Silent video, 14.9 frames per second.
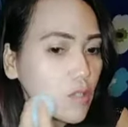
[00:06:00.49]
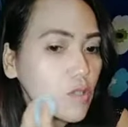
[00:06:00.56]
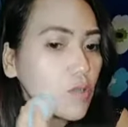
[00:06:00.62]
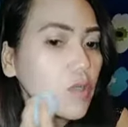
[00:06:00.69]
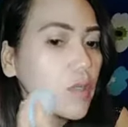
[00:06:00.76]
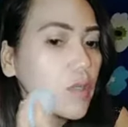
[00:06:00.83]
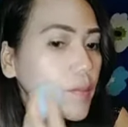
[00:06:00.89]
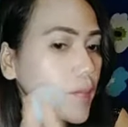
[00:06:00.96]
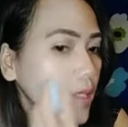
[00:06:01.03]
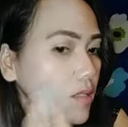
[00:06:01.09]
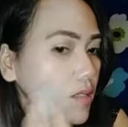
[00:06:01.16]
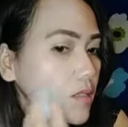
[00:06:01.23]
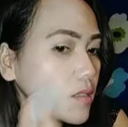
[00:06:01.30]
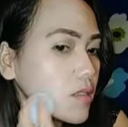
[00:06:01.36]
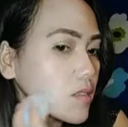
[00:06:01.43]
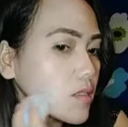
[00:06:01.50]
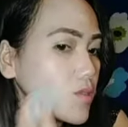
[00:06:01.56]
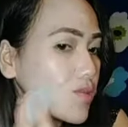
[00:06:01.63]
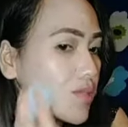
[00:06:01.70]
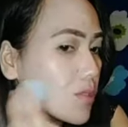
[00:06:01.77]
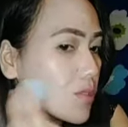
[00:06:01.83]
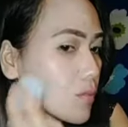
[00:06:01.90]
yung ibang,
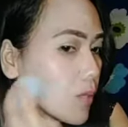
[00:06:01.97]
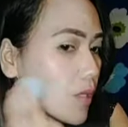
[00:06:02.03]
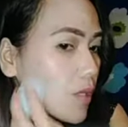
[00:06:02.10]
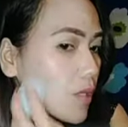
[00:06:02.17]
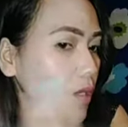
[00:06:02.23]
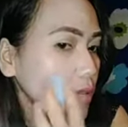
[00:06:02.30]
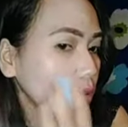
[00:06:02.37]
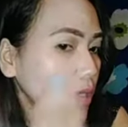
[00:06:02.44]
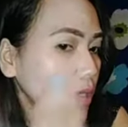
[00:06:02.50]
yung ibang ano